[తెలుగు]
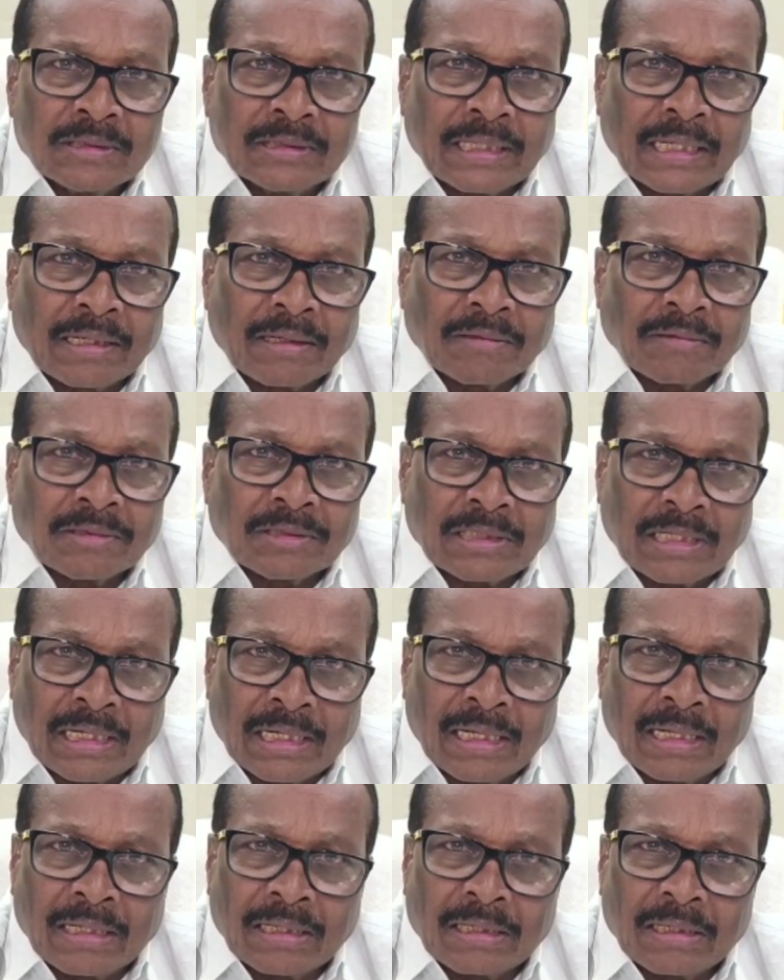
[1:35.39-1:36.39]
జరగడం
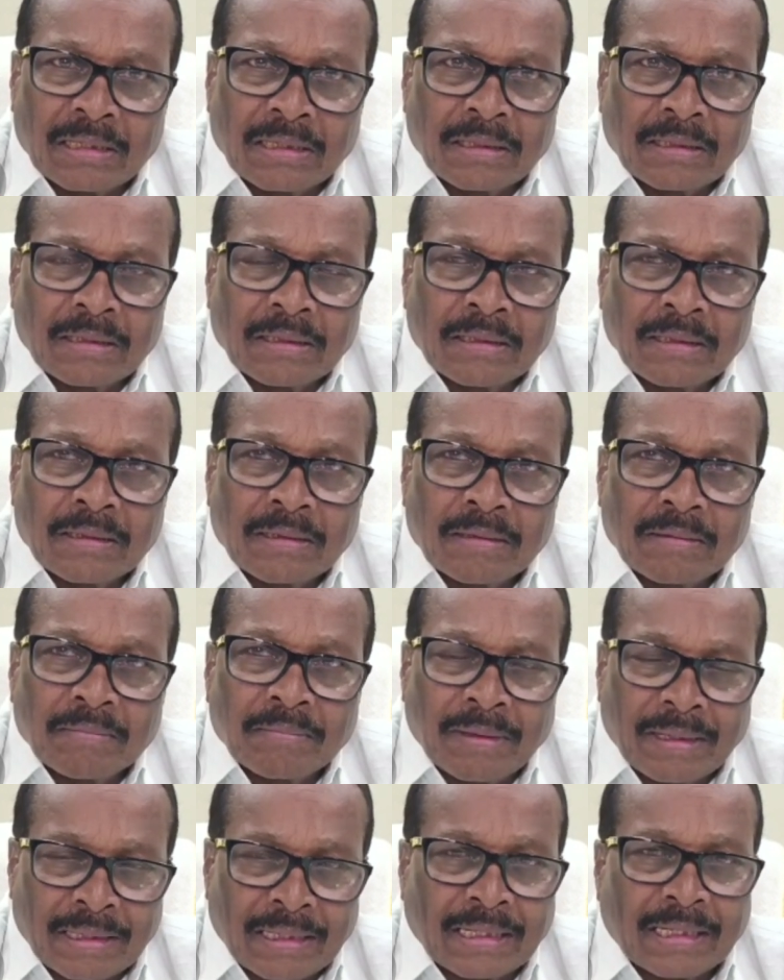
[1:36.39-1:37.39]
చాలా
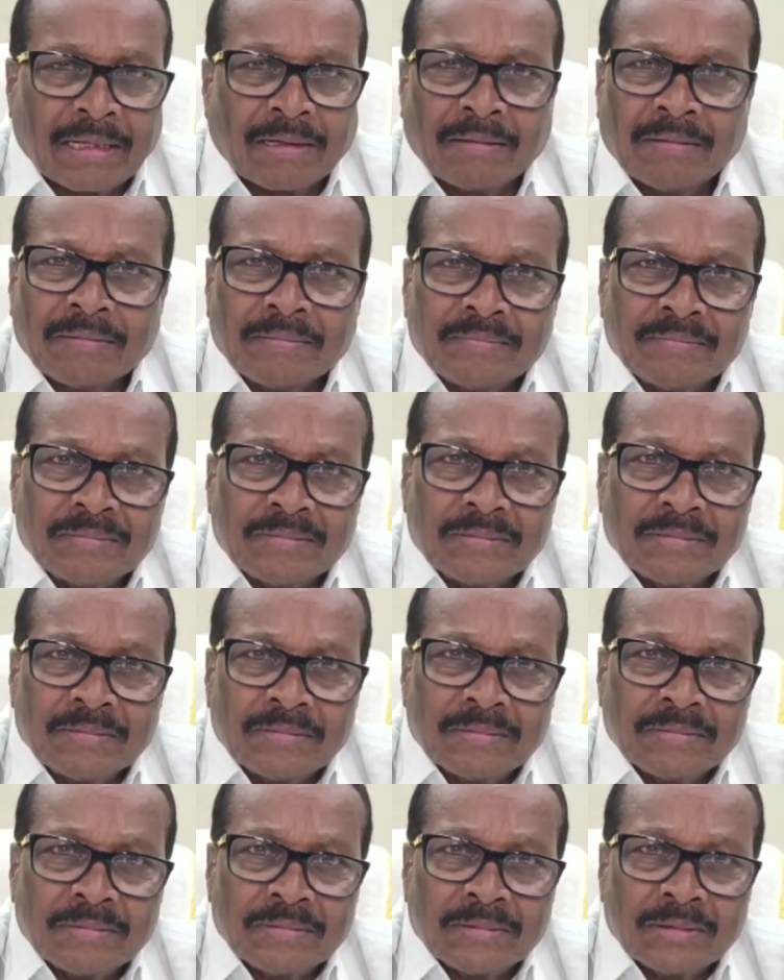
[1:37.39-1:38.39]
బాధాకరం
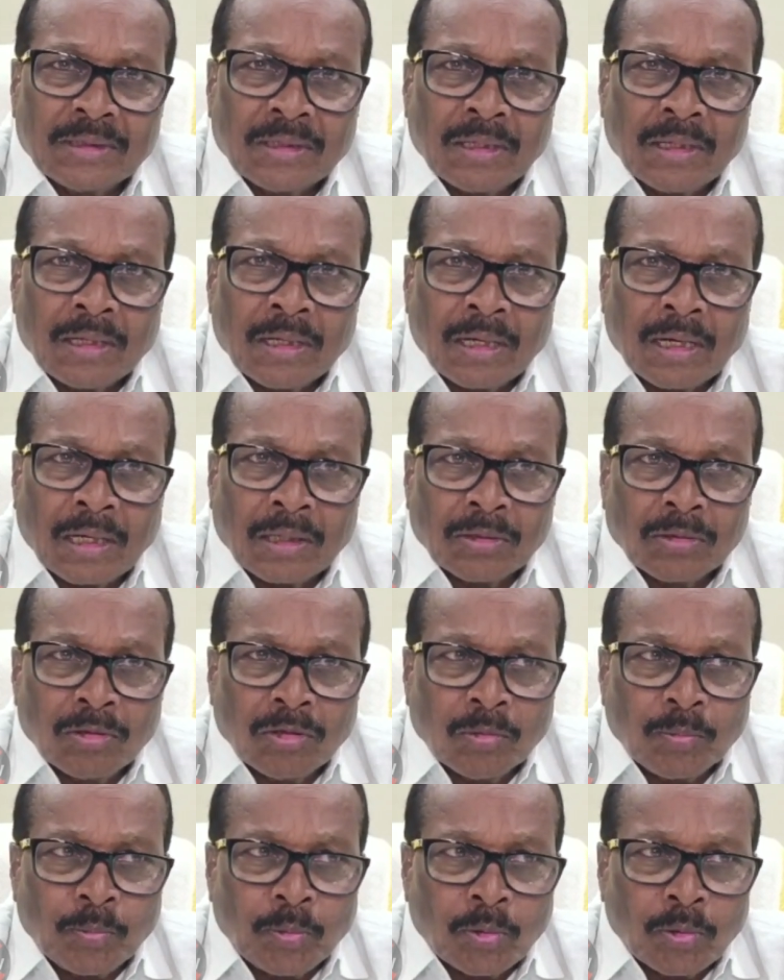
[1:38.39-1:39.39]

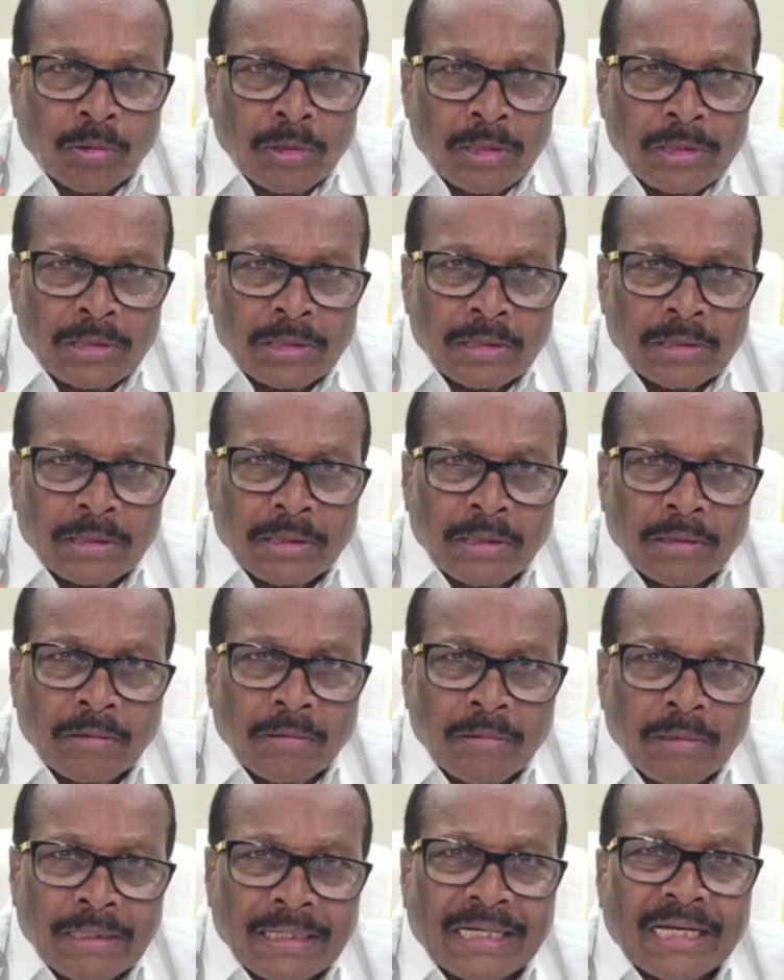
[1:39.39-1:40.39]
అందులో పోలీసుల
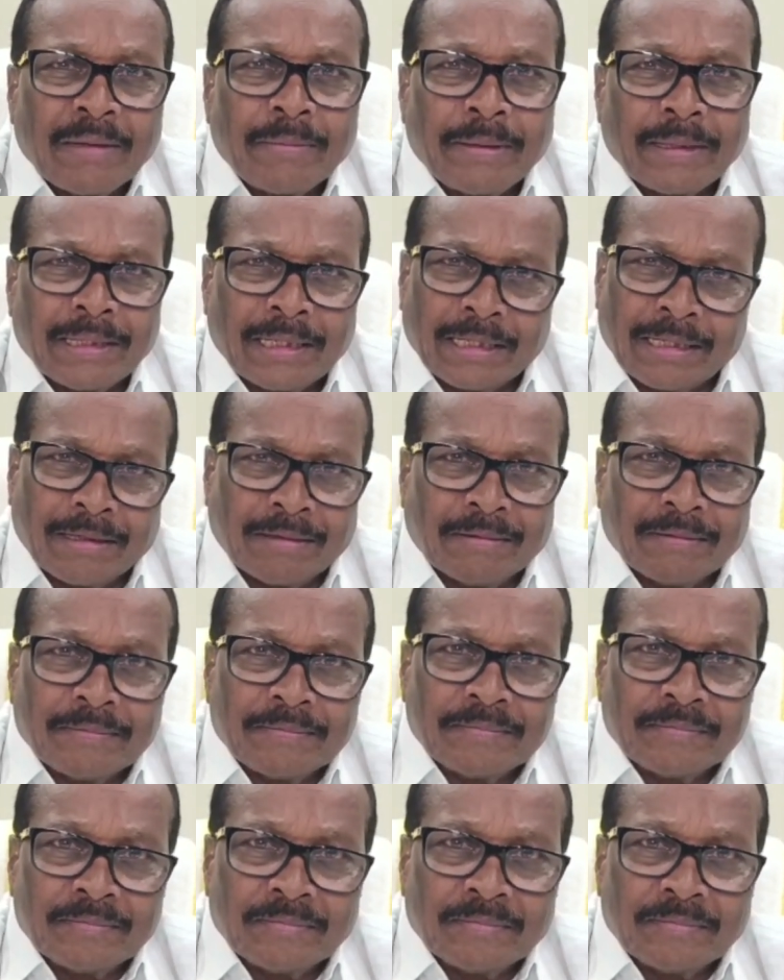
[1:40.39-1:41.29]
తీరు ఇంకా బాధాకరం